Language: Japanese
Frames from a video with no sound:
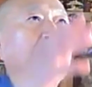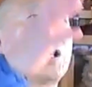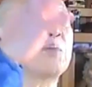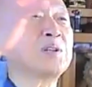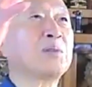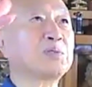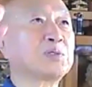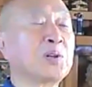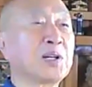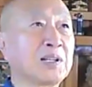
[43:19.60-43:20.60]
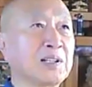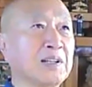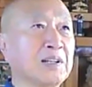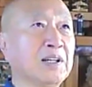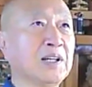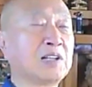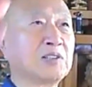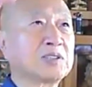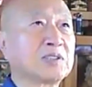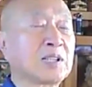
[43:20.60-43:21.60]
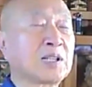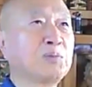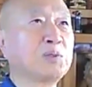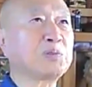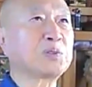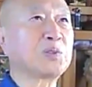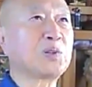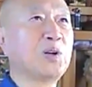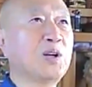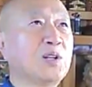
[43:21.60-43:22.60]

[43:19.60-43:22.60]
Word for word: 阿弥陀仏の中であるいは釈迦牟尼仏の